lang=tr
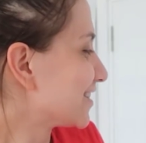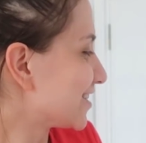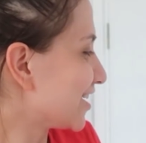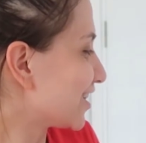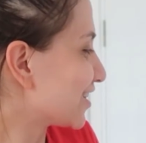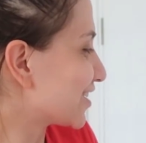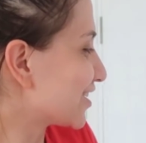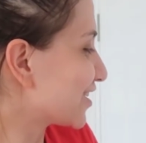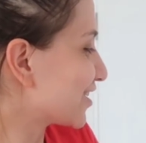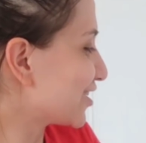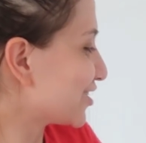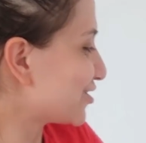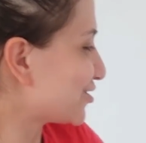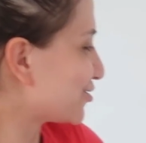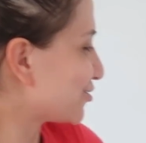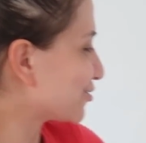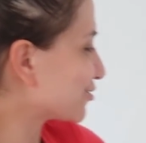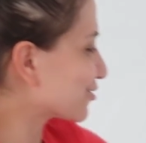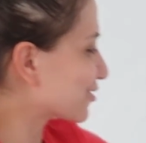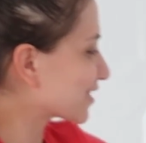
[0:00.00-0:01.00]
dalga
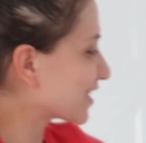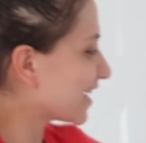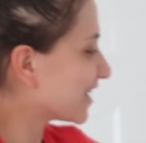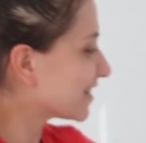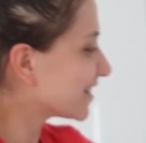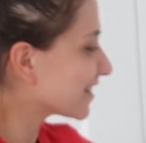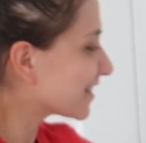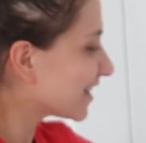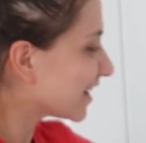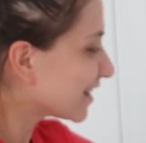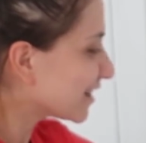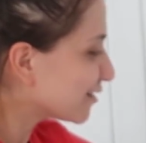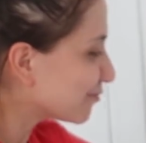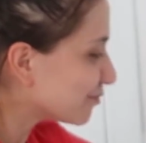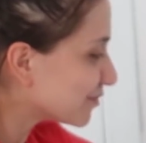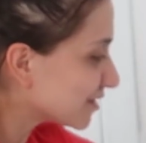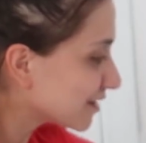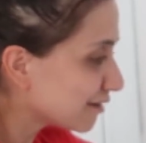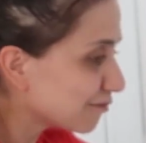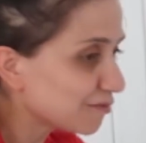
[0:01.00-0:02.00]
geçiyoruz kendi
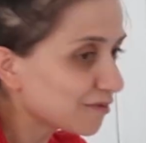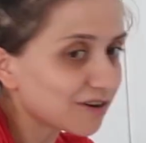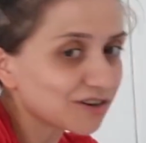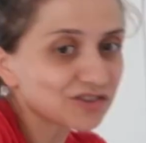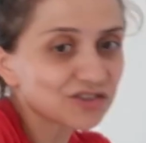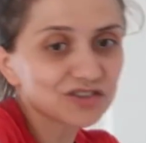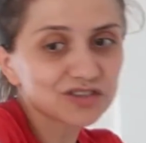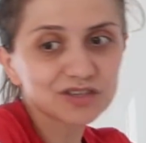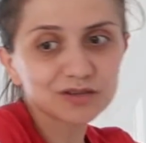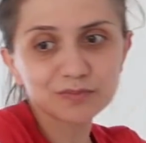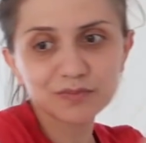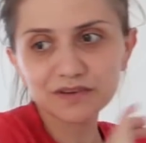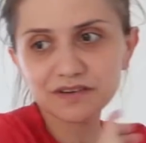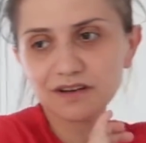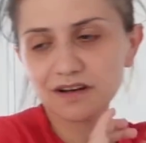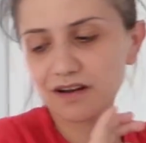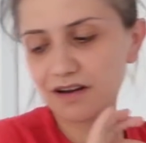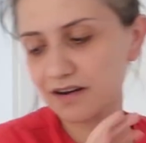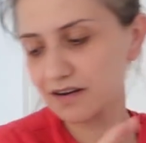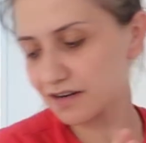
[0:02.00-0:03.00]
kendimize ama aşırı
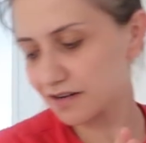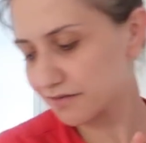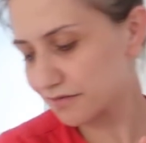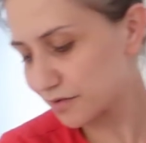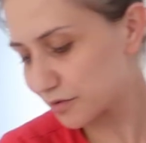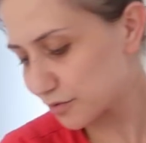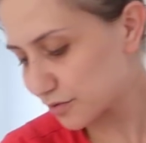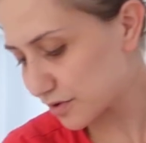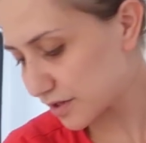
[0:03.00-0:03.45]
bir ağırlık var